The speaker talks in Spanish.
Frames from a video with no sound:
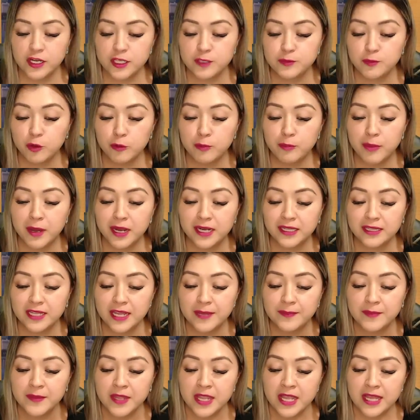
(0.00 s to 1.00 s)
por
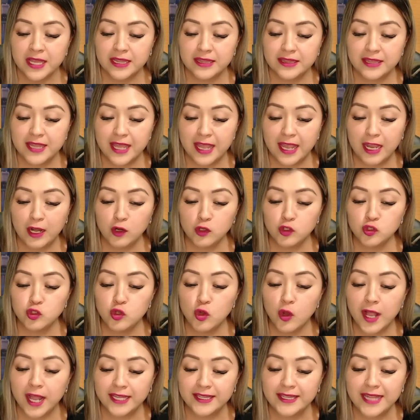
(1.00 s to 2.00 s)
parte de los
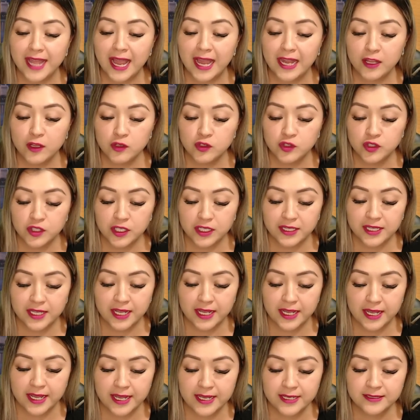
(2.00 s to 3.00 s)
locatarios
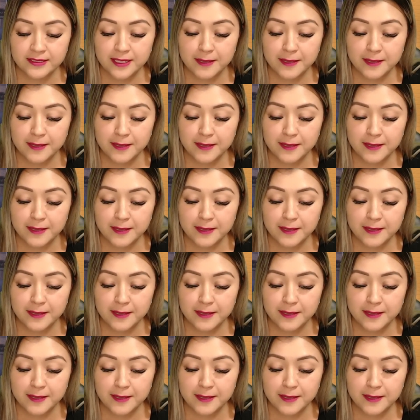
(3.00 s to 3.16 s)
de este